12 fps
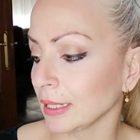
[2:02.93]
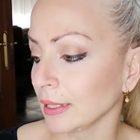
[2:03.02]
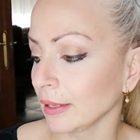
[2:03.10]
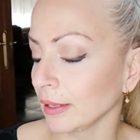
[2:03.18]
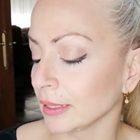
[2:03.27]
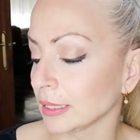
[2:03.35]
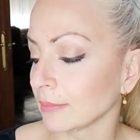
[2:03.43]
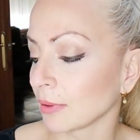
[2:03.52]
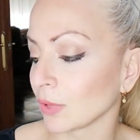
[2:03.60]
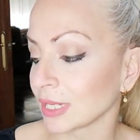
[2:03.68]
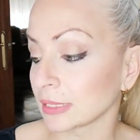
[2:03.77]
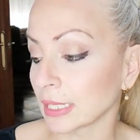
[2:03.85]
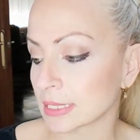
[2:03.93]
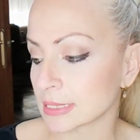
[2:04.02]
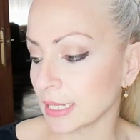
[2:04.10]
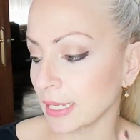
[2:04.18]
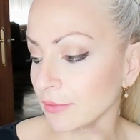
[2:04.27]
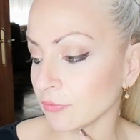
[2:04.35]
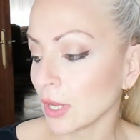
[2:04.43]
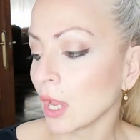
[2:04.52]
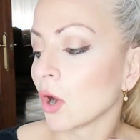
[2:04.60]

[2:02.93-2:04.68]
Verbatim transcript: eh, lleva un safe